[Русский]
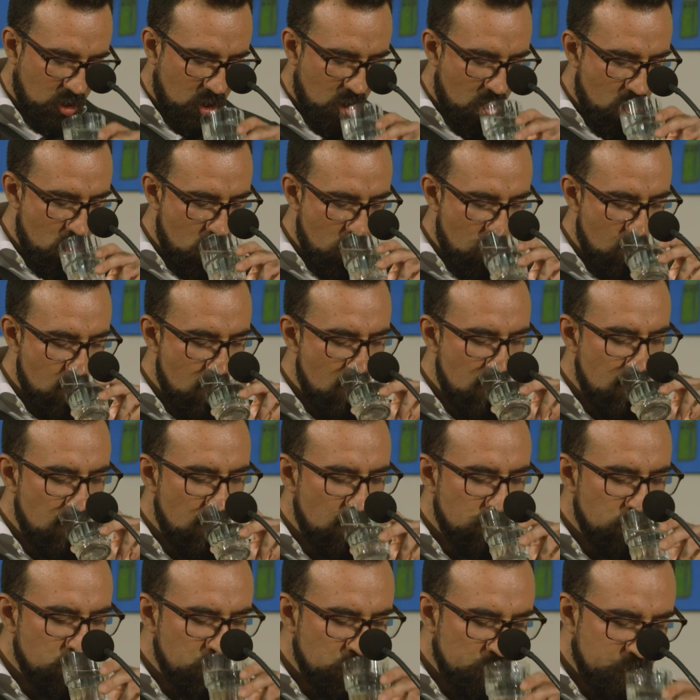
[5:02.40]

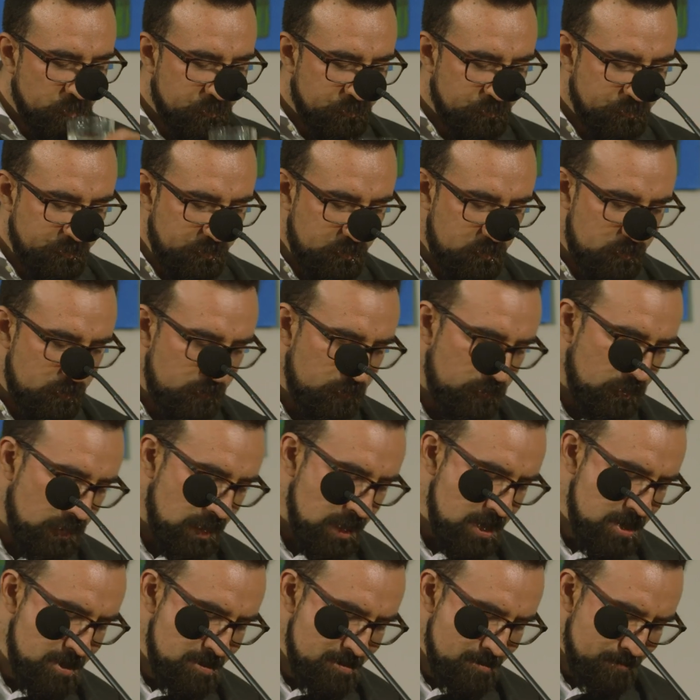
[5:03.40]
передавать э,
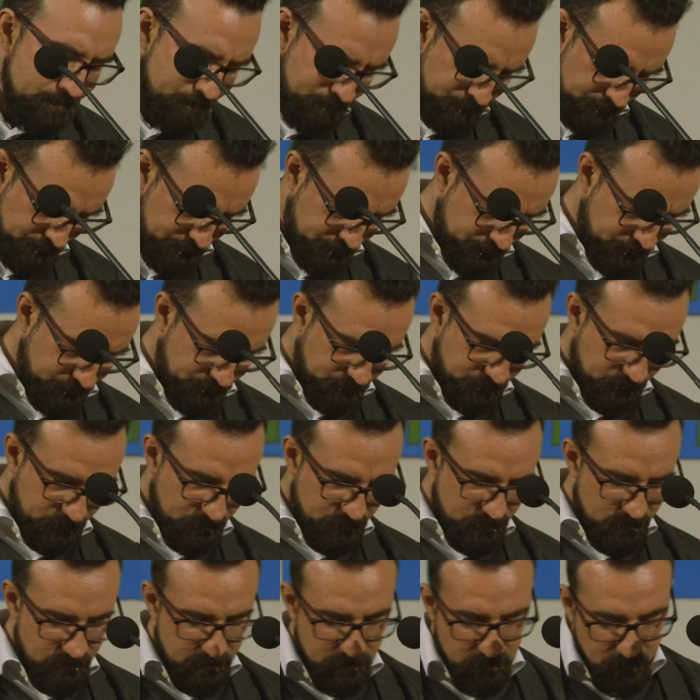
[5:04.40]
что-то
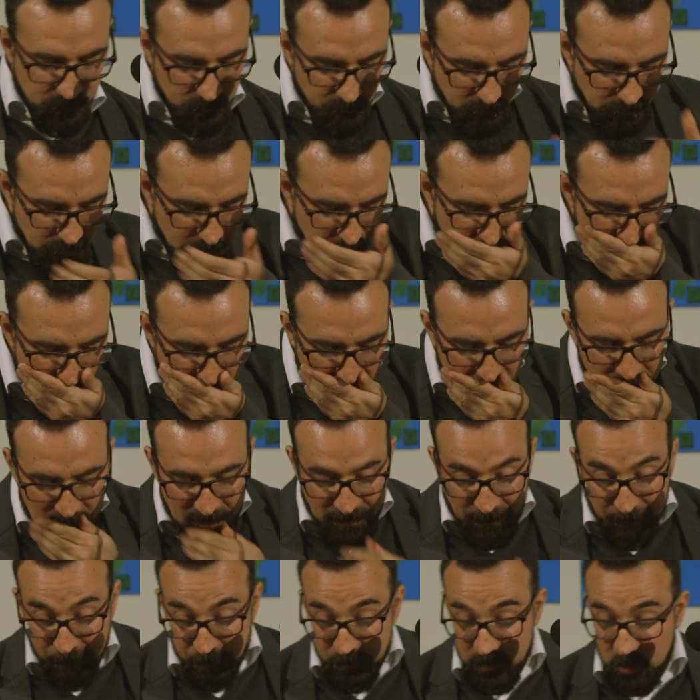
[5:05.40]
важное, что-то
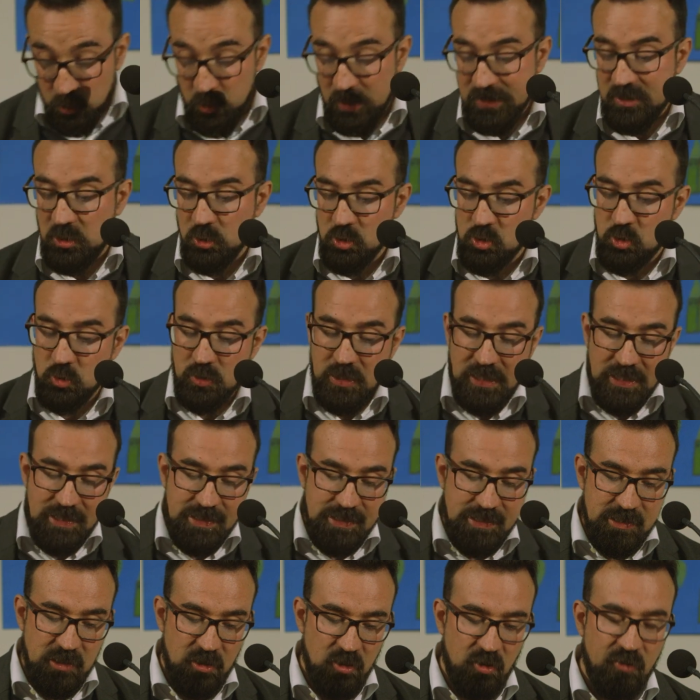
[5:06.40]
фундаментальное от одного
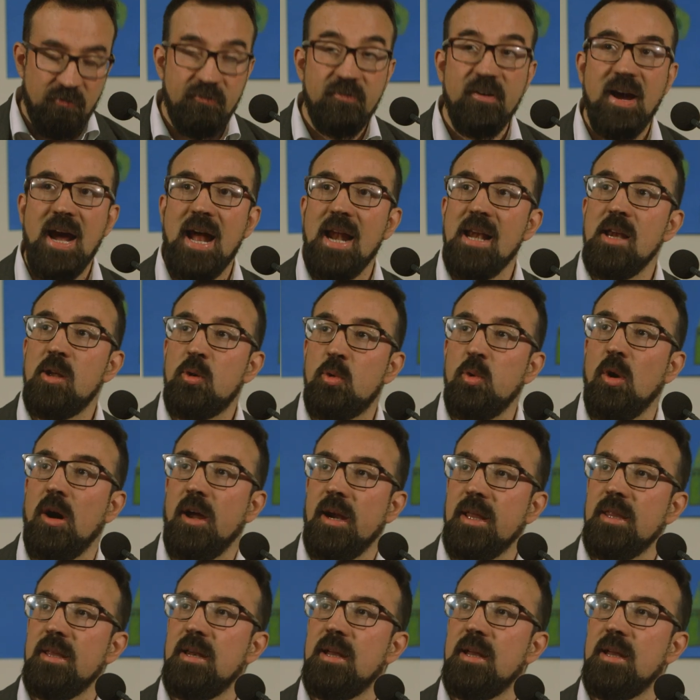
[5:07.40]
поколения к другому.